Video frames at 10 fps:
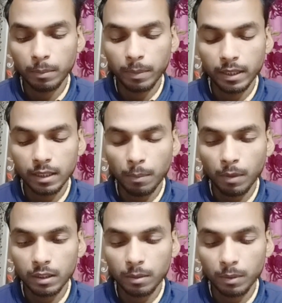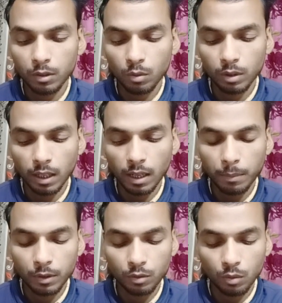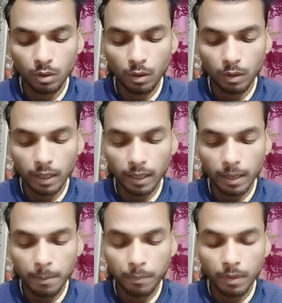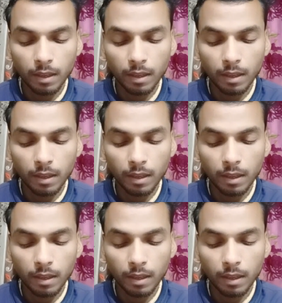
एक पेज आपका सामने शो हो जाएगा आप स्क्रॉल डाउन करेंगे